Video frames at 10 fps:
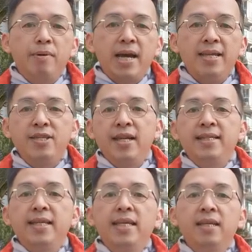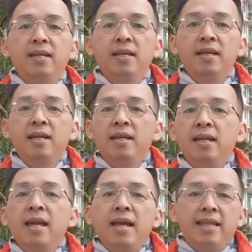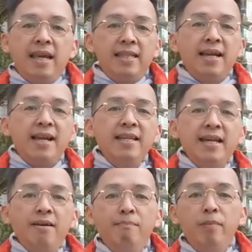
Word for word: Brian Chesky. Di antaranya,